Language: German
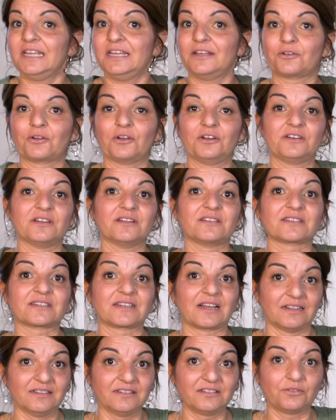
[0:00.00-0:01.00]
Ihr könnt das
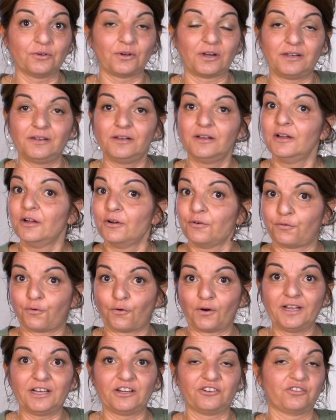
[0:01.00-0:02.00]
ganz toll
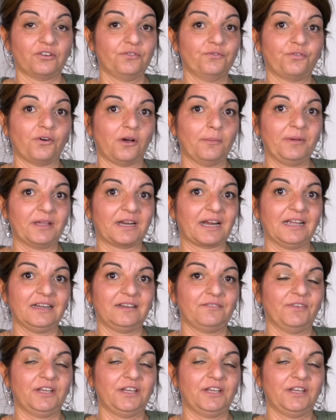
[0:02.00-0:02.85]
vorher schon vorbereiten.